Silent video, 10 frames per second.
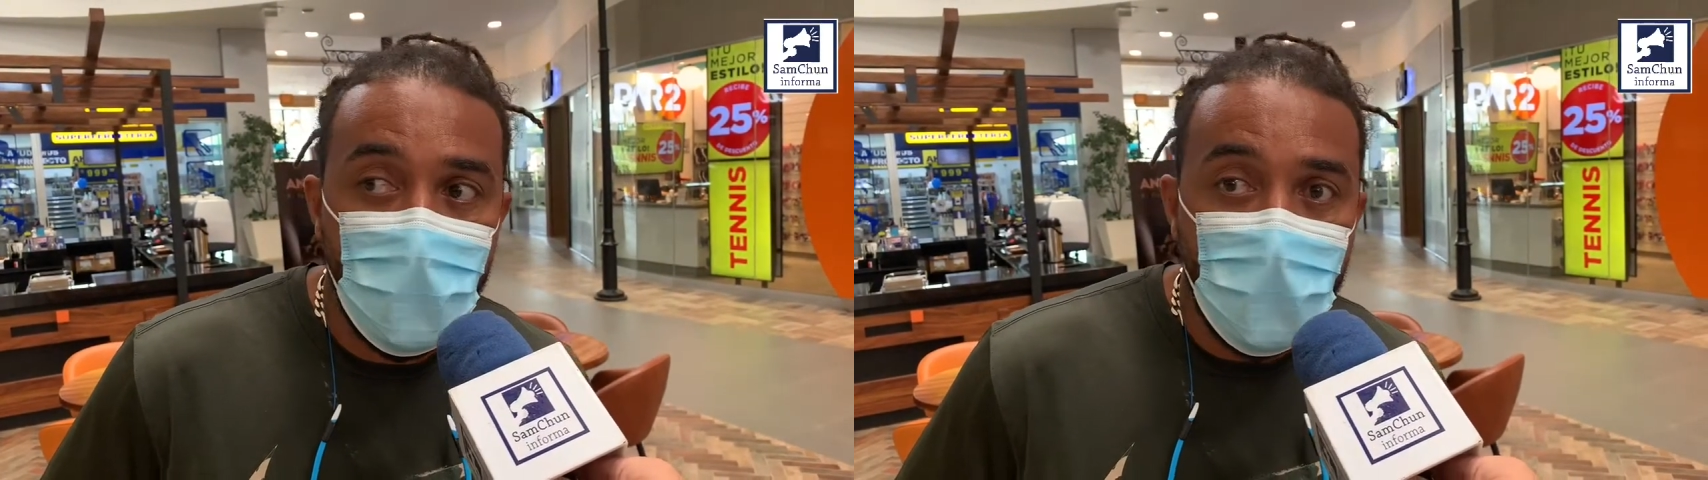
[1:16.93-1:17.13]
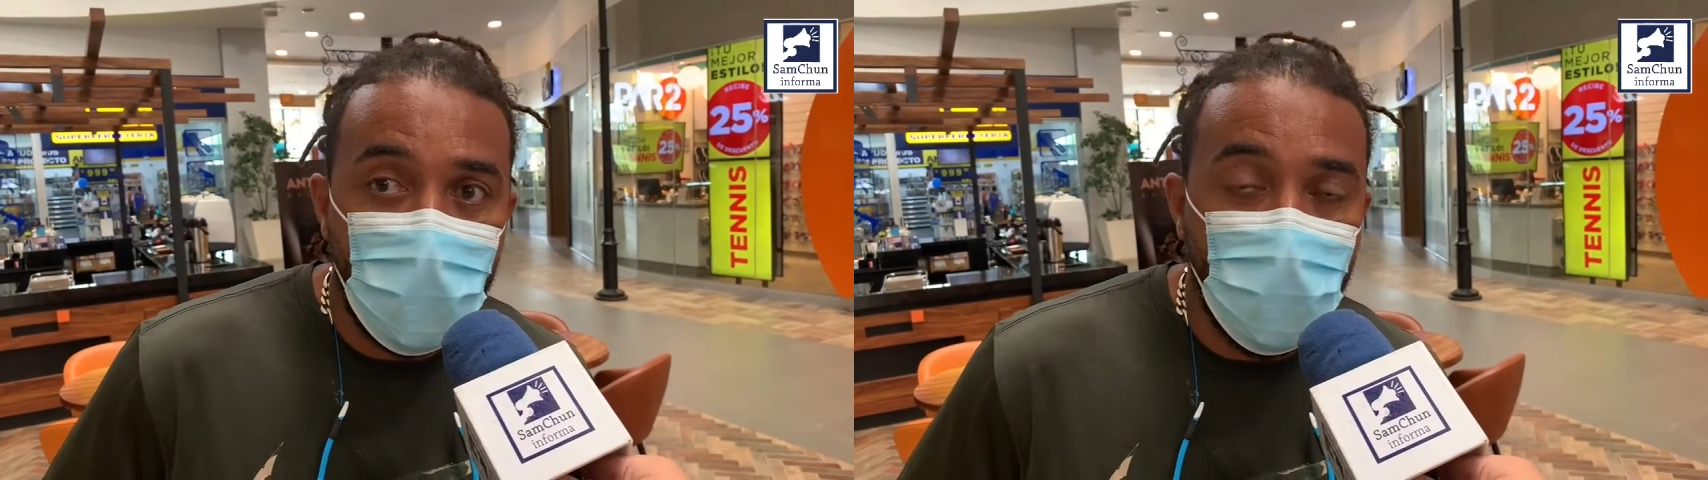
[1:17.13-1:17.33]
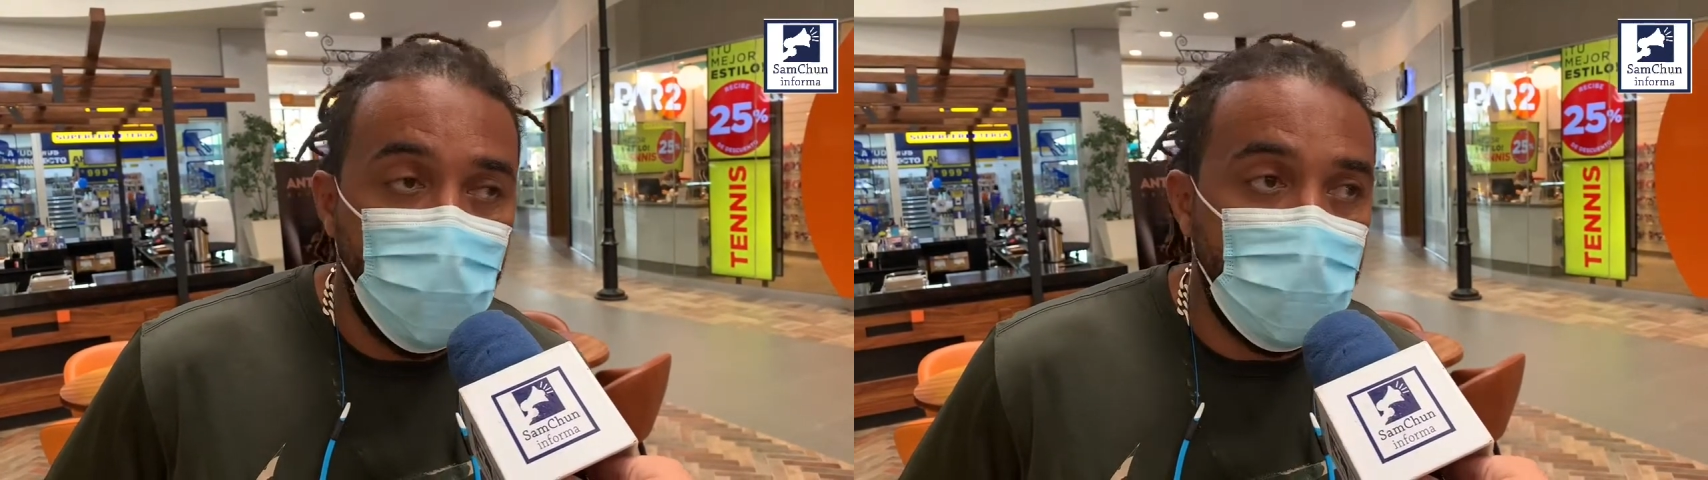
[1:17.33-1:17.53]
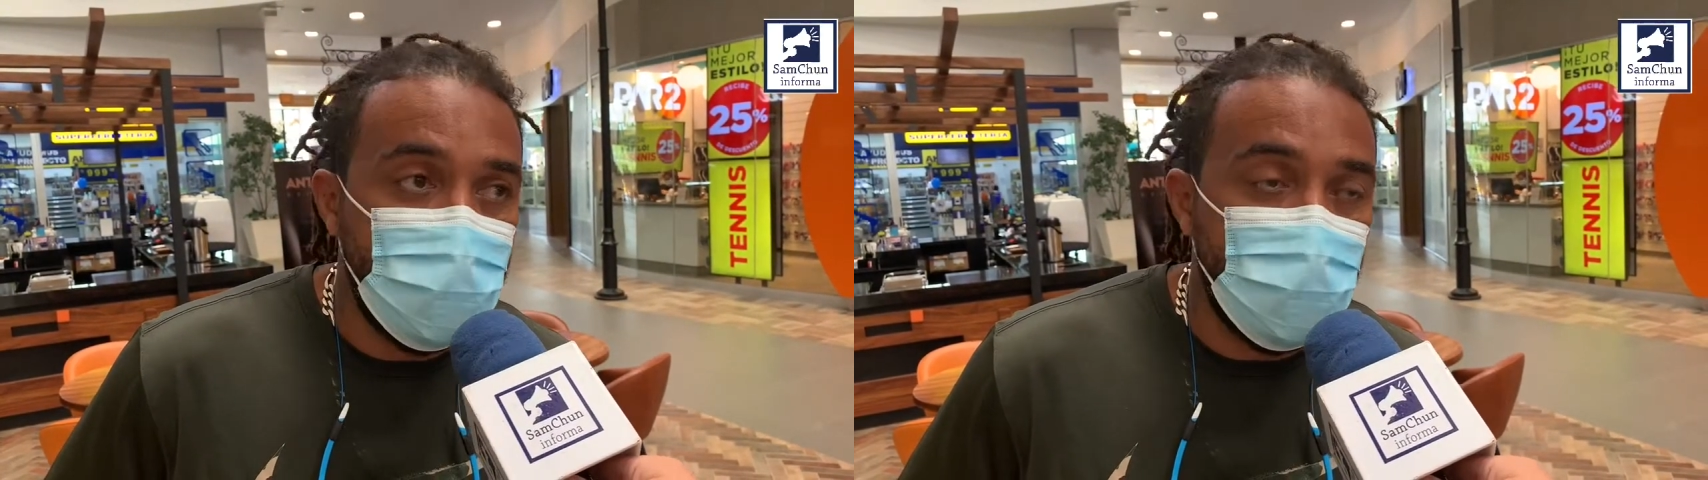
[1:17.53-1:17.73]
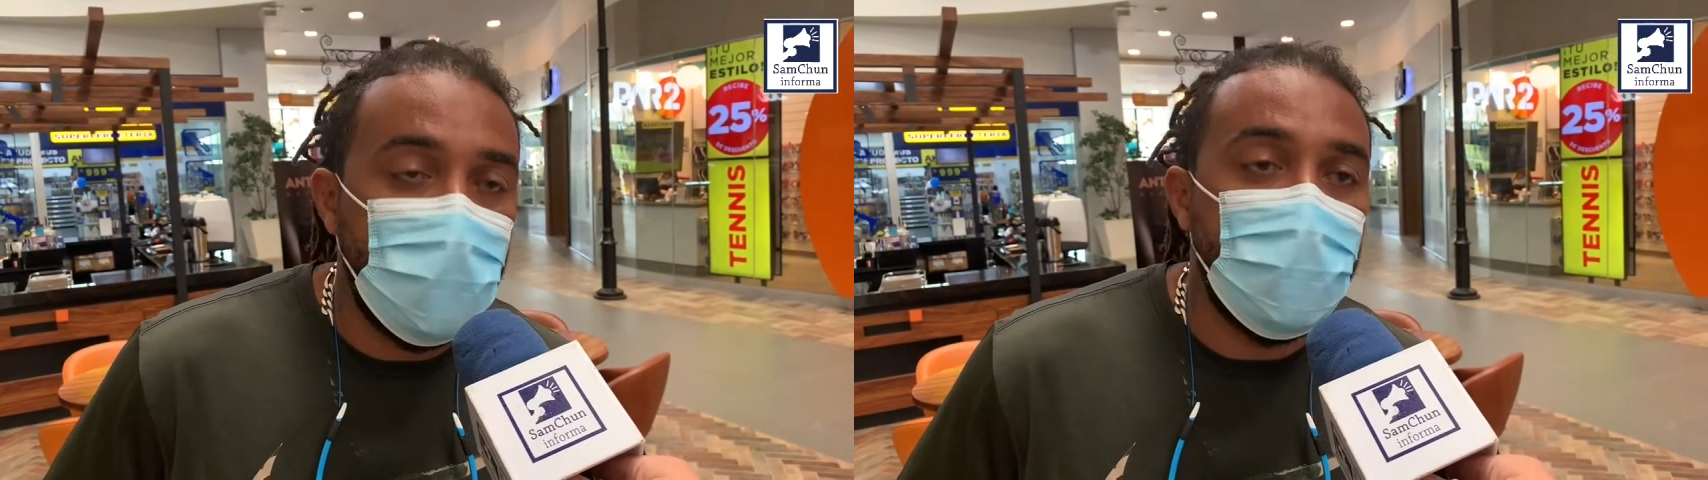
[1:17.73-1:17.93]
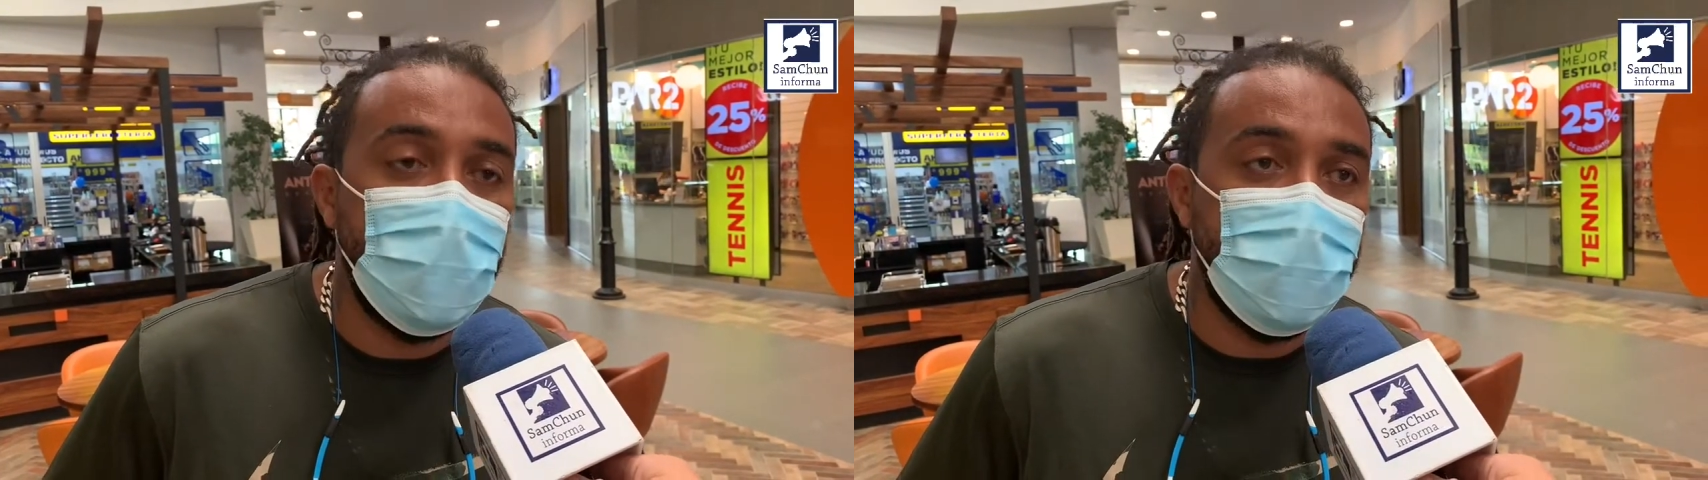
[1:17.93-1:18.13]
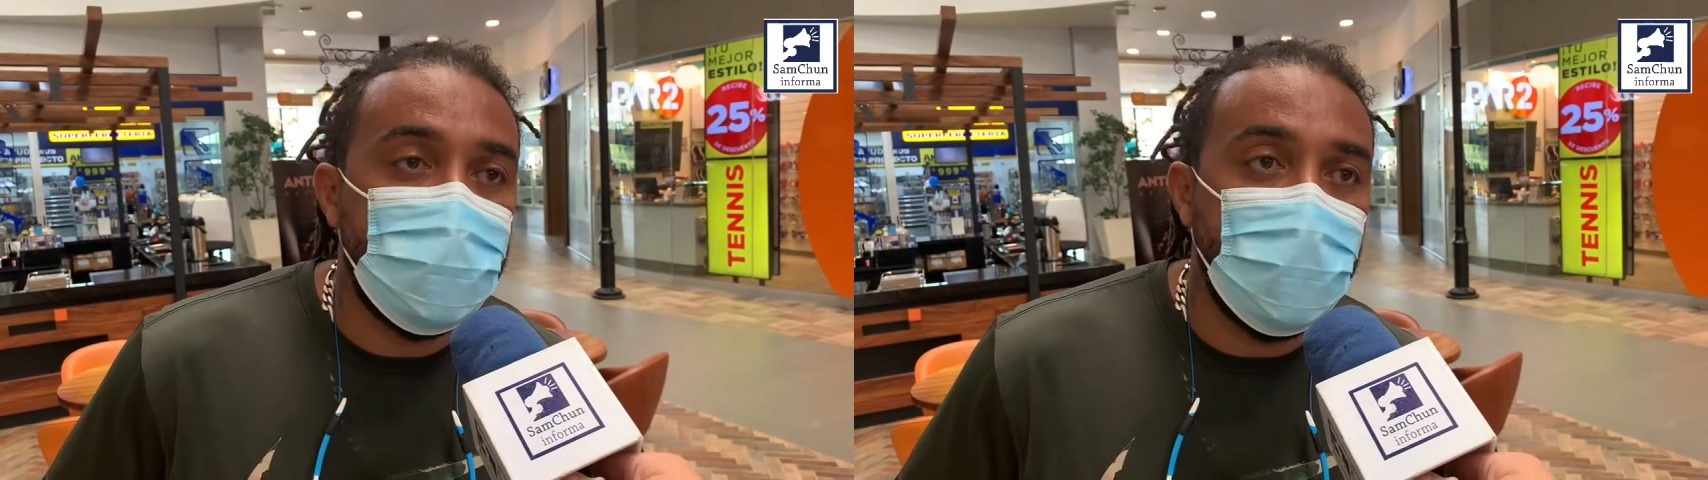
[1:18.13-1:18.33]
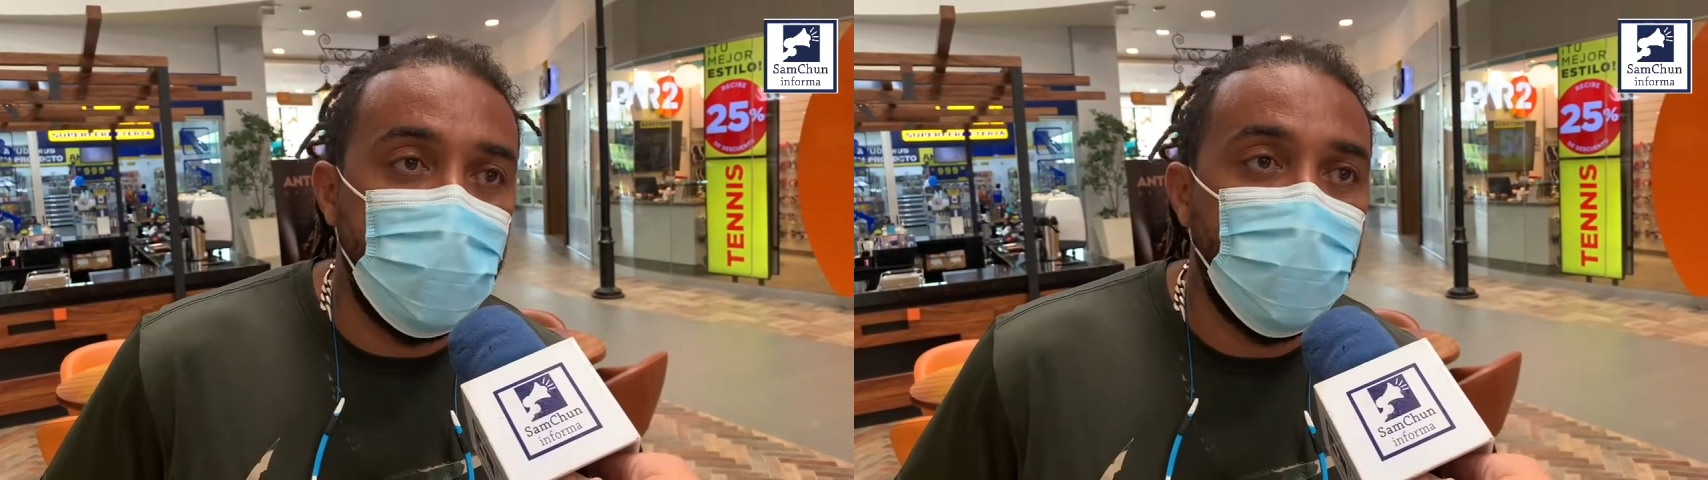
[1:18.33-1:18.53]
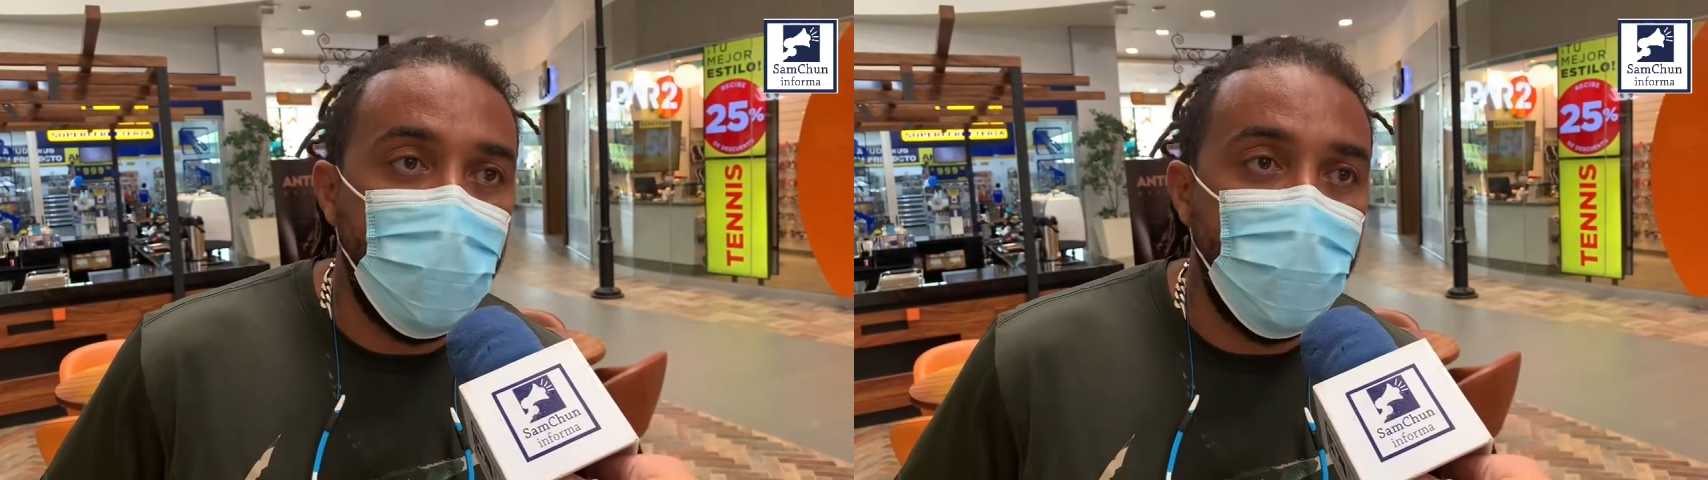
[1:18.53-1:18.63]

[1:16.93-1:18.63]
con partido partidos de leyendas allá